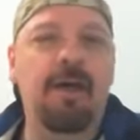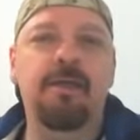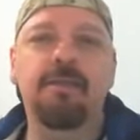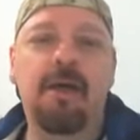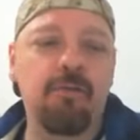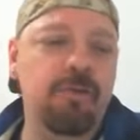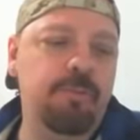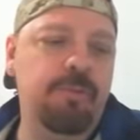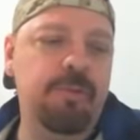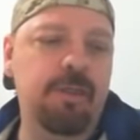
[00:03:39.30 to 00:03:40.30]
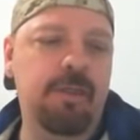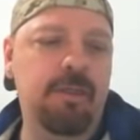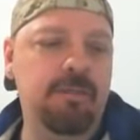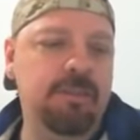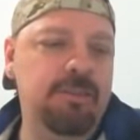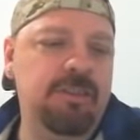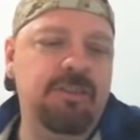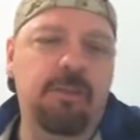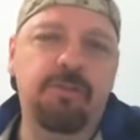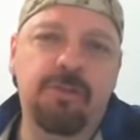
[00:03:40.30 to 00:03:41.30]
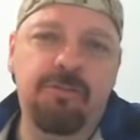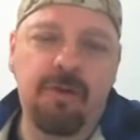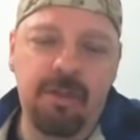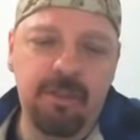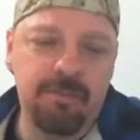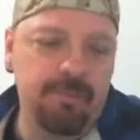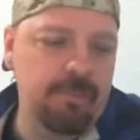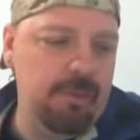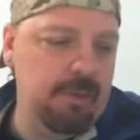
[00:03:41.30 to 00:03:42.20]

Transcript: aí dá ruim, porque vocês já sabem, eu já falei.